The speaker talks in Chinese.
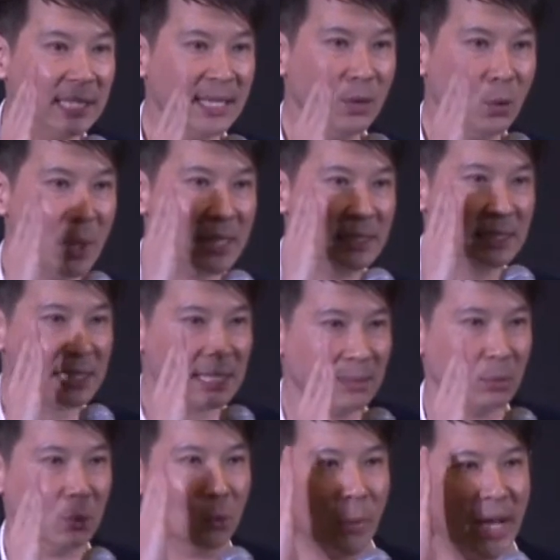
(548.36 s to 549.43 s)
英文
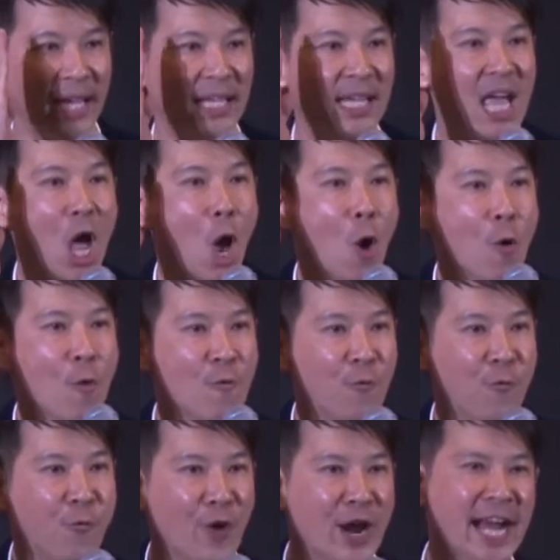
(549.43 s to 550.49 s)
字母为
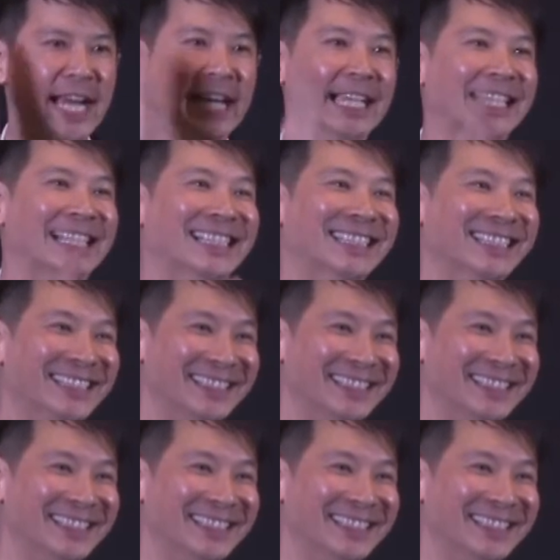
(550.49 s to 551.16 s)
free。